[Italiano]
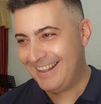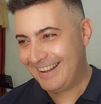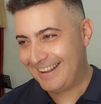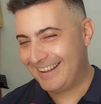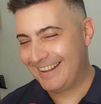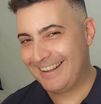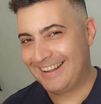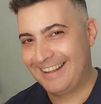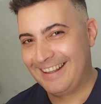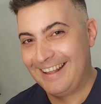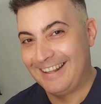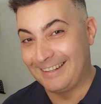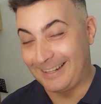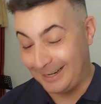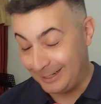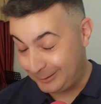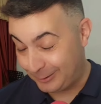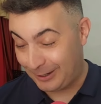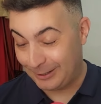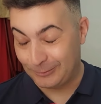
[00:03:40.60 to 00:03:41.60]
Eh, tra
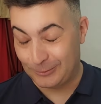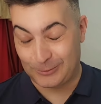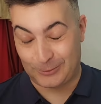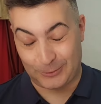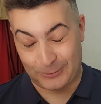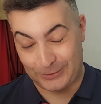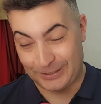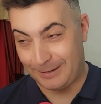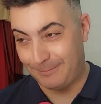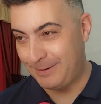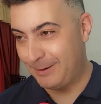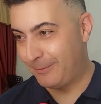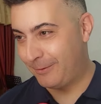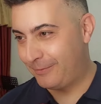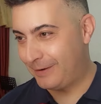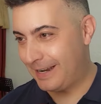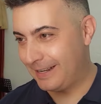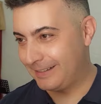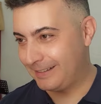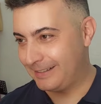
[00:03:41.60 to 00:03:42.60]
l'altro l'anno scorso l'abbiamo
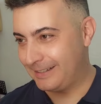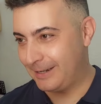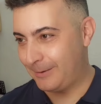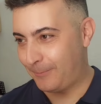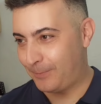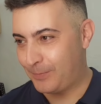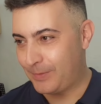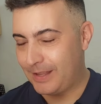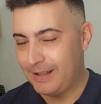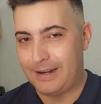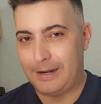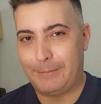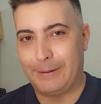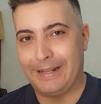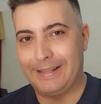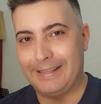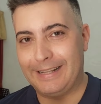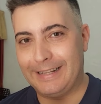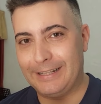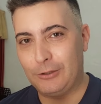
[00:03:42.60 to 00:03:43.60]
fatta,
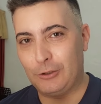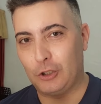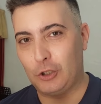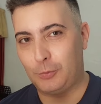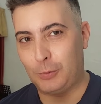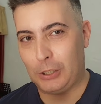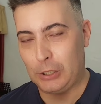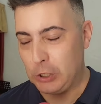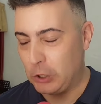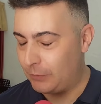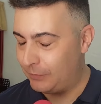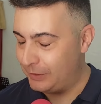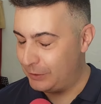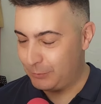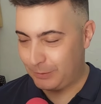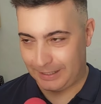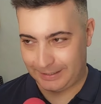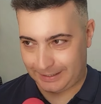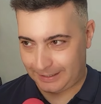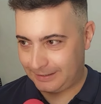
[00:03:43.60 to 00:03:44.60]
riprendendo dopo il Covid
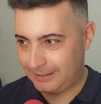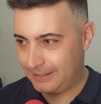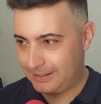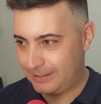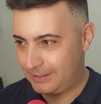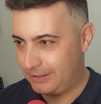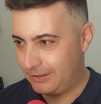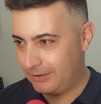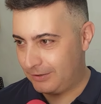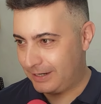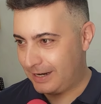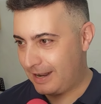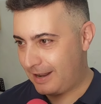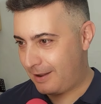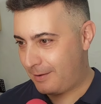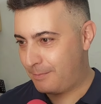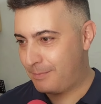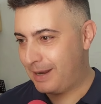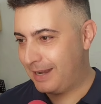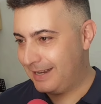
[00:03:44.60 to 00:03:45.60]
una
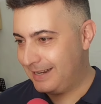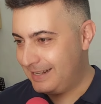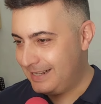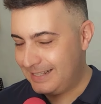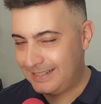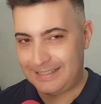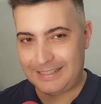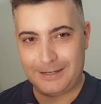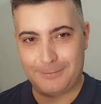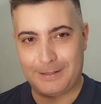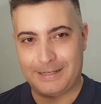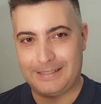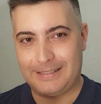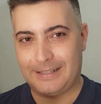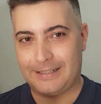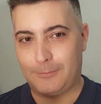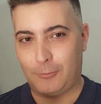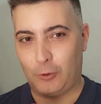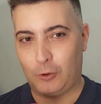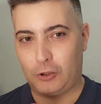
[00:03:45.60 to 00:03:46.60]
tradizione eh, bellissima, è
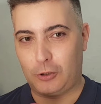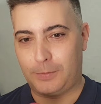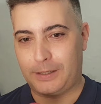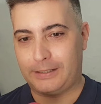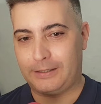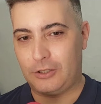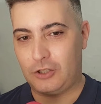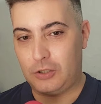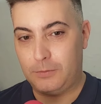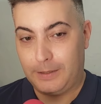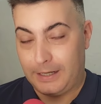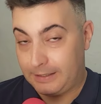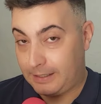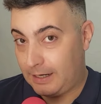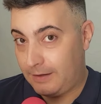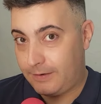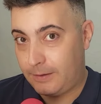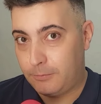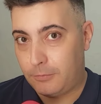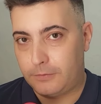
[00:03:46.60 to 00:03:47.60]
stata molto partecipata,
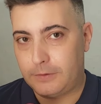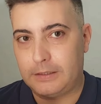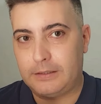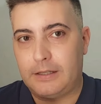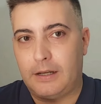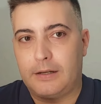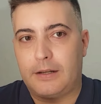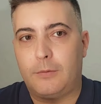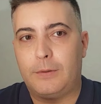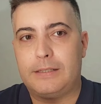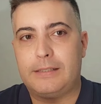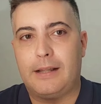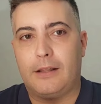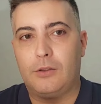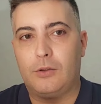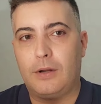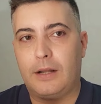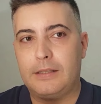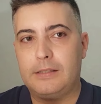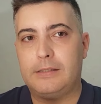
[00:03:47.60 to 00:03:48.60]
l'avremmo fatta anche
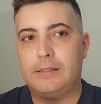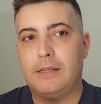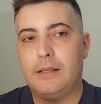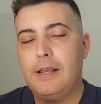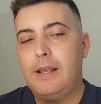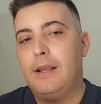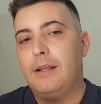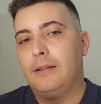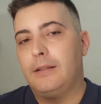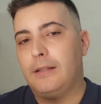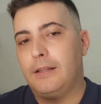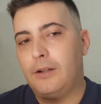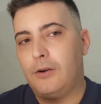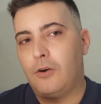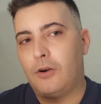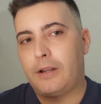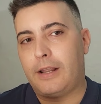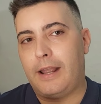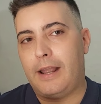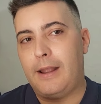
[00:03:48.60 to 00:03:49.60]
quest'anno, anzi ti
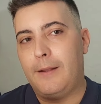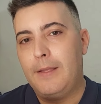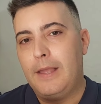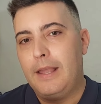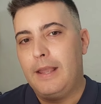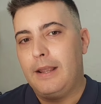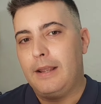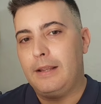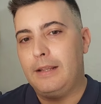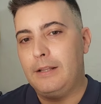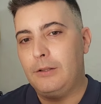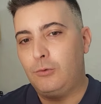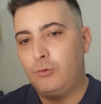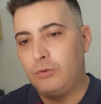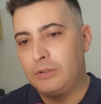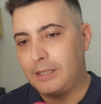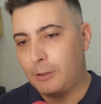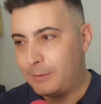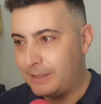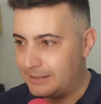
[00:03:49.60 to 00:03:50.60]
dirò che in
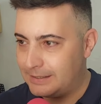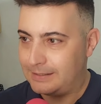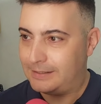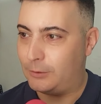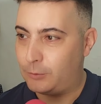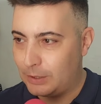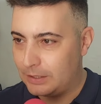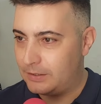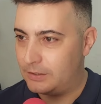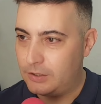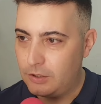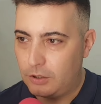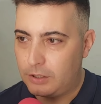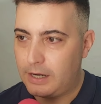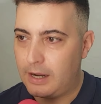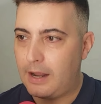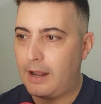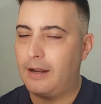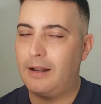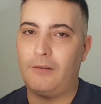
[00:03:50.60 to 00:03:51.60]
tutta questa
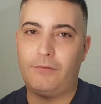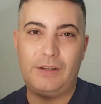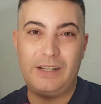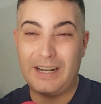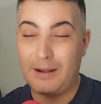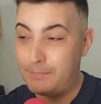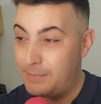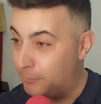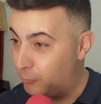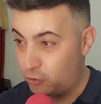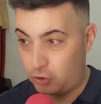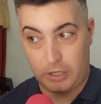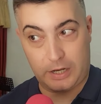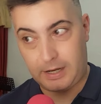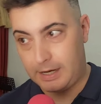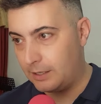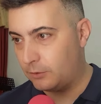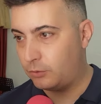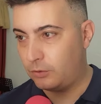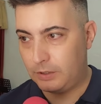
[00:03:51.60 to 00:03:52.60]
situazione alla fine abbiamo
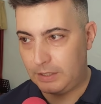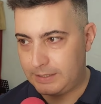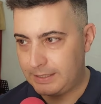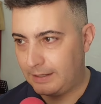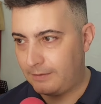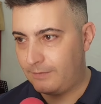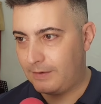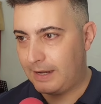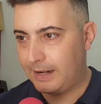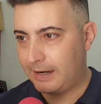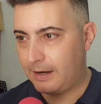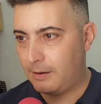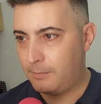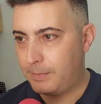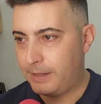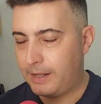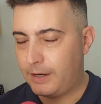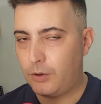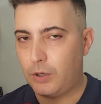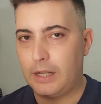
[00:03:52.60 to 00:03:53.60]
cercato di salvare
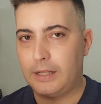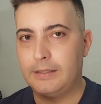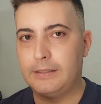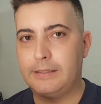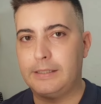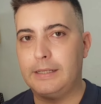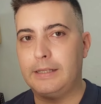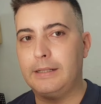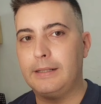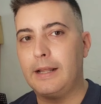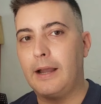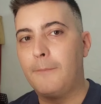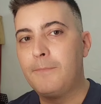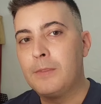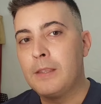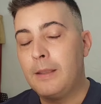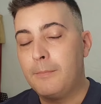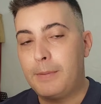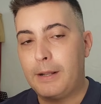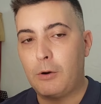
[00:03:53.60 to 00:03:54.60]
almeno l'Antinna,
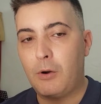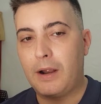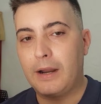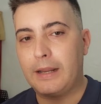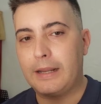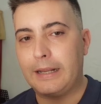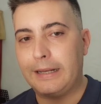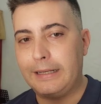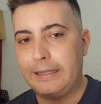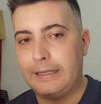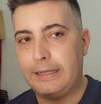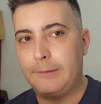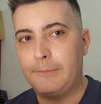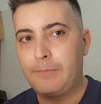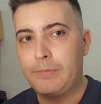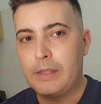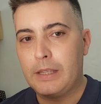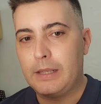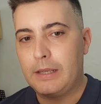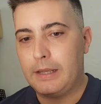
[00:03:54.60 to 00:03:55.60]
però anche lì
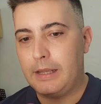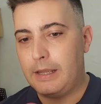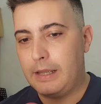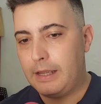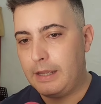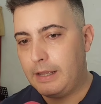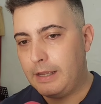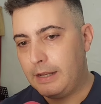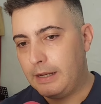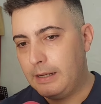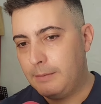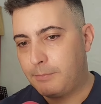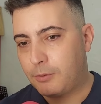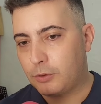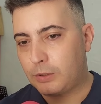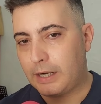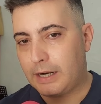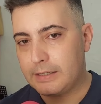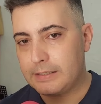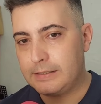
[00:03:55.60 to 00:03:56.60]
eh, il
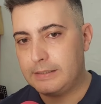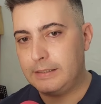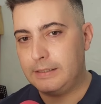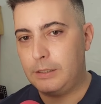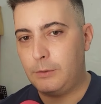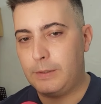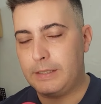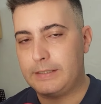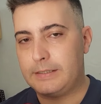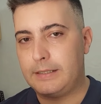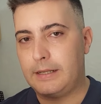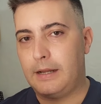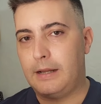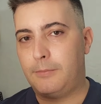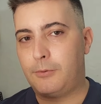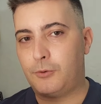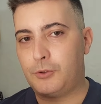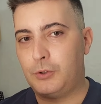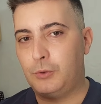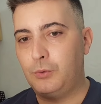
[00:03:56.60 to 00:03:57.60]
protrarsi di questa
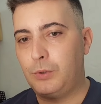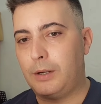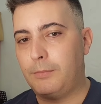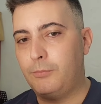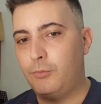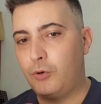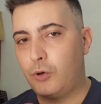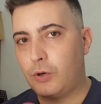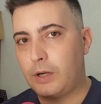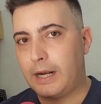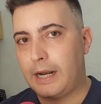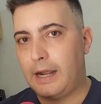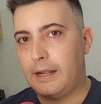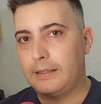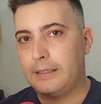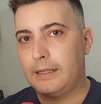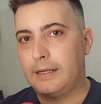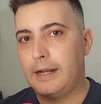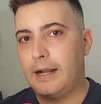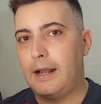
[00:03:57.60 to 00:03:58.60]
procedura
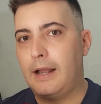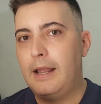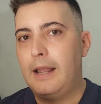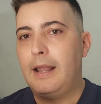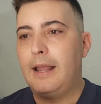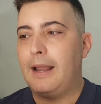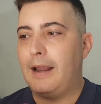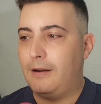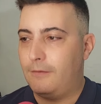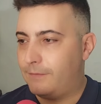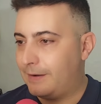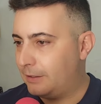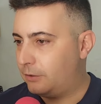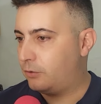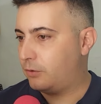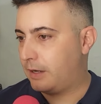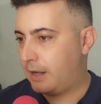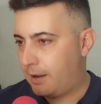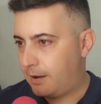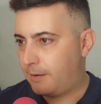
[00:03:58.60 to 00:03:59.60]
burocratica e il
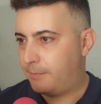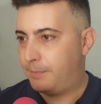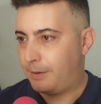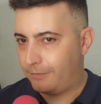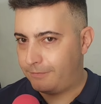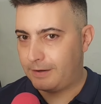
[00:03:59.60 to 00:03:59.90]
fatto che per